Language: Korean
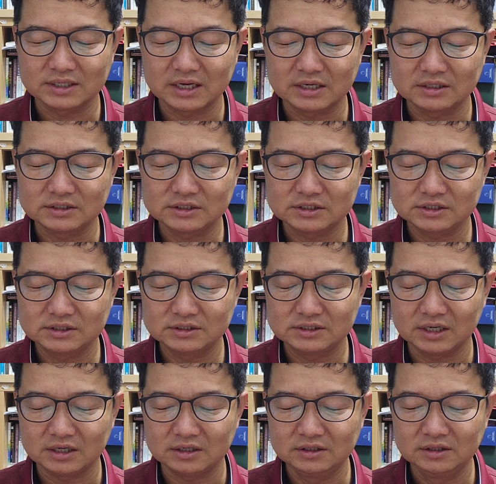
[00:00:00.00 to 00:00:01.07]
나를 치는
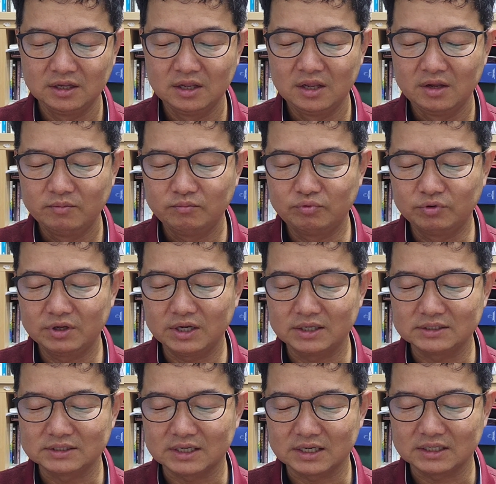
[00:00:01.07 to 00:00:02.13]
자는
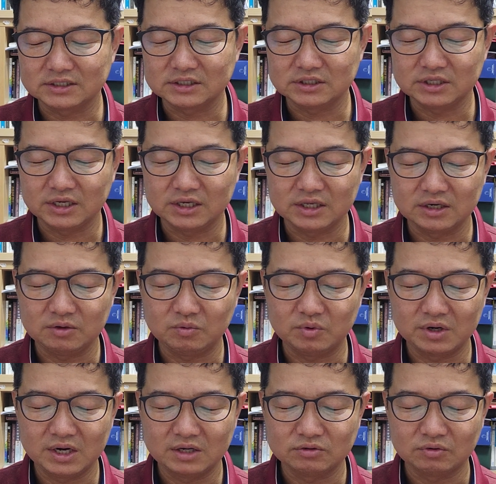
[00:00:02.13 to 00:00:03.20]
불의한 자같이 되기를
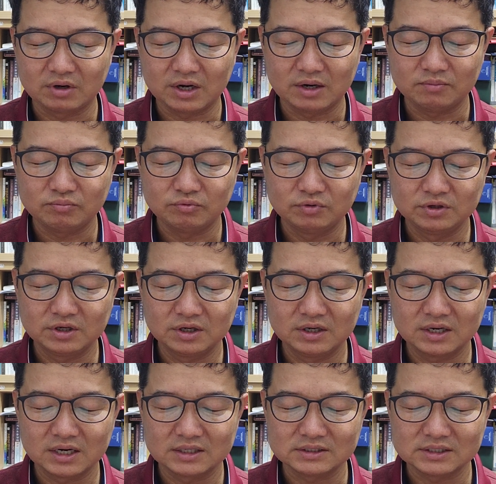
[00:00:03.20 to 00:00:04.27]
원하노라
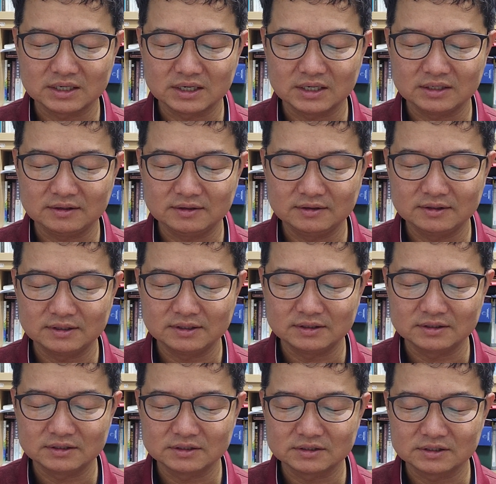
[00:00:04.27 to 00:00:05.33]
불경건한 자가 이익을
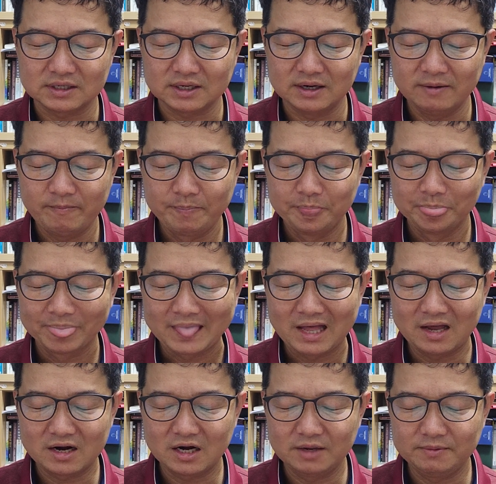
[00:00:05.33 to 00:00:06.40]
얻었으나
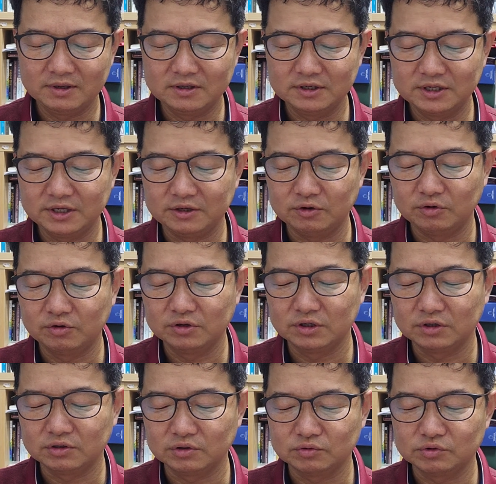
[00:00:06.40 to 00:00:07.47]
하나님이 그의
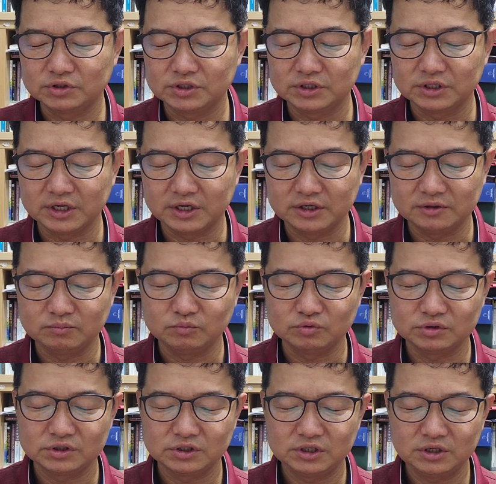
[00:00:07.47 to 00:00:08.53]
영혼을 거두실 때에는
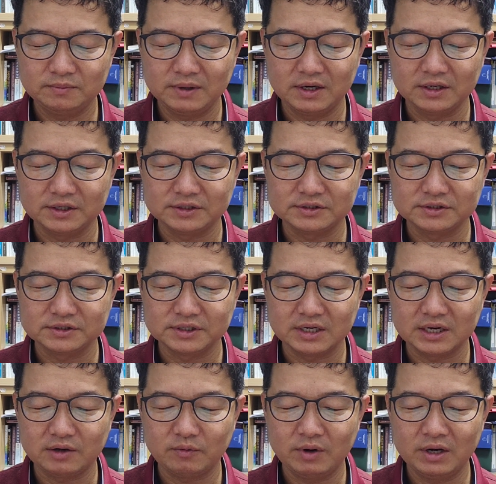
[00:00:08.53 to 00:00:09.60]
무슨 희망이
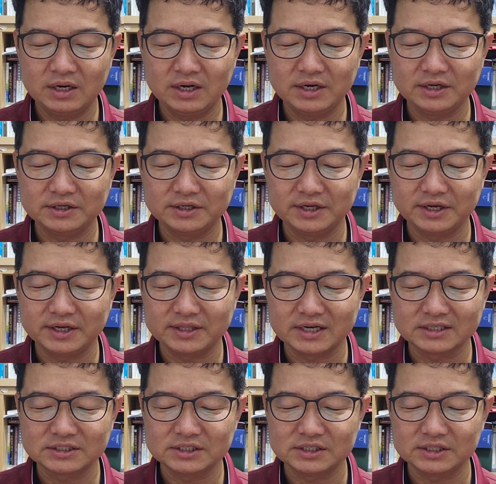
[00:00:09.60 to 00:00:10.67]
있으랴 환란이 그에게
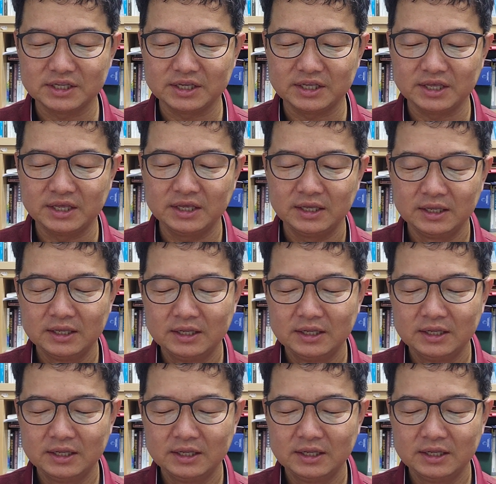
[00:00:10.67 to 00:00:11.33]
닥칠 때에